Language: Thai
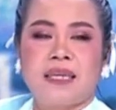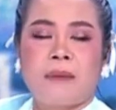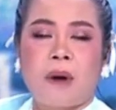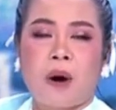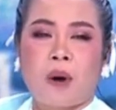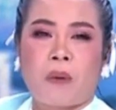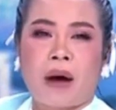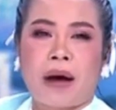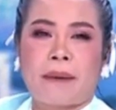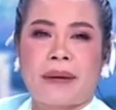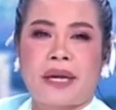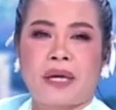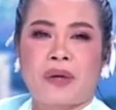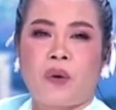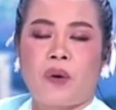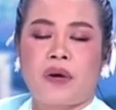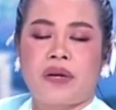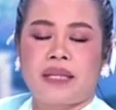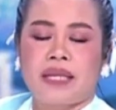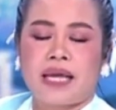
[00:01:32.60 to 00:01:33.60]
อจะบอกว่าเป็น
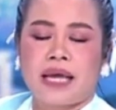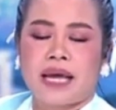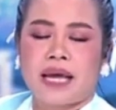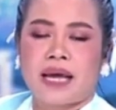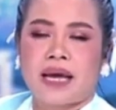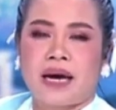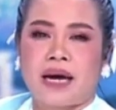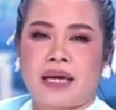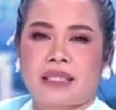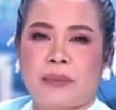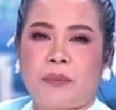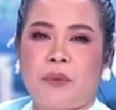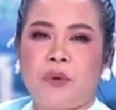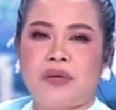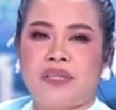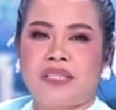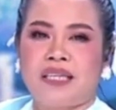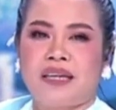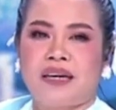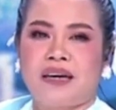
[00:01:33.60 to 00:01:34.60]
คนที่ถ้าพู
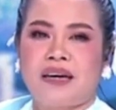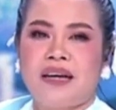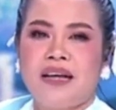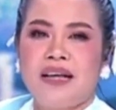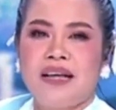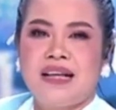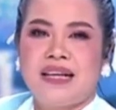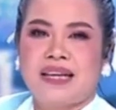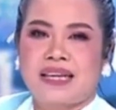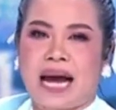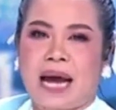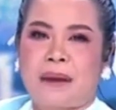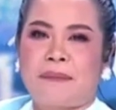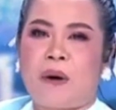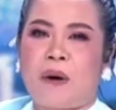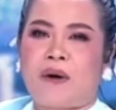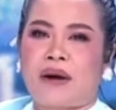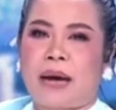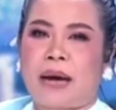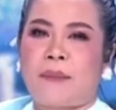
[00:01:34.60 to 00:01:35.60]
ดถึงการ
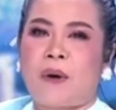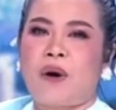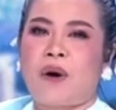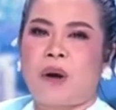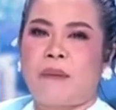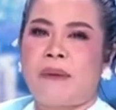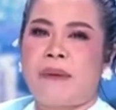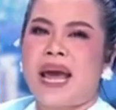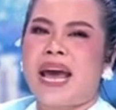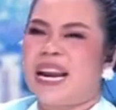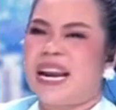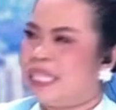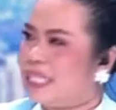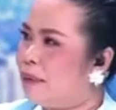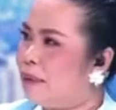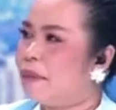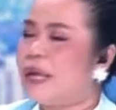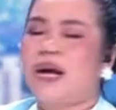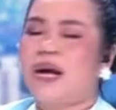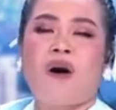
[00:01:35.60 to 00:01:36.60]
บอกรักพ่อกับแม่เนี่ย
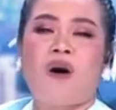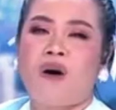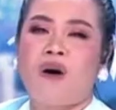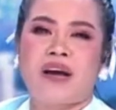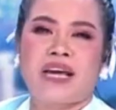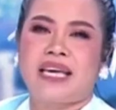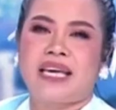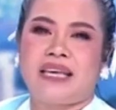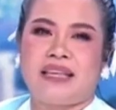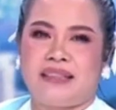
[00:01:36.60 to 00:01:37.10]
จะไม่ค่อย